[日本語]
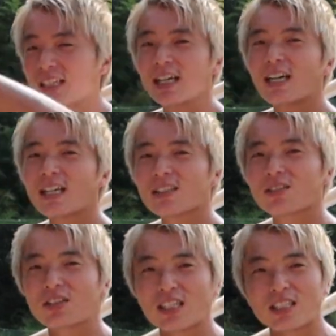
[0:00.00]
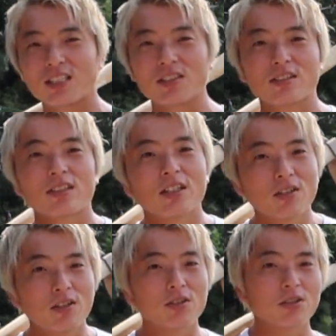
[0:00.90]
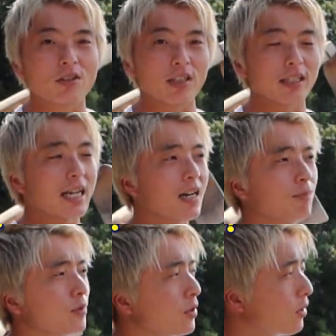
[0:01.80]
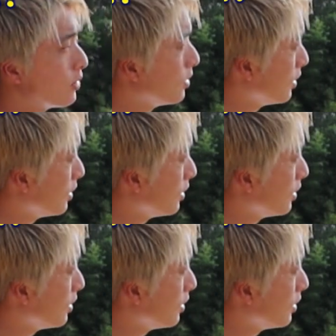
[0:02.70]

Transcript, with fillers: れで影作ったりしてるんですけど、ちょっとね、タープを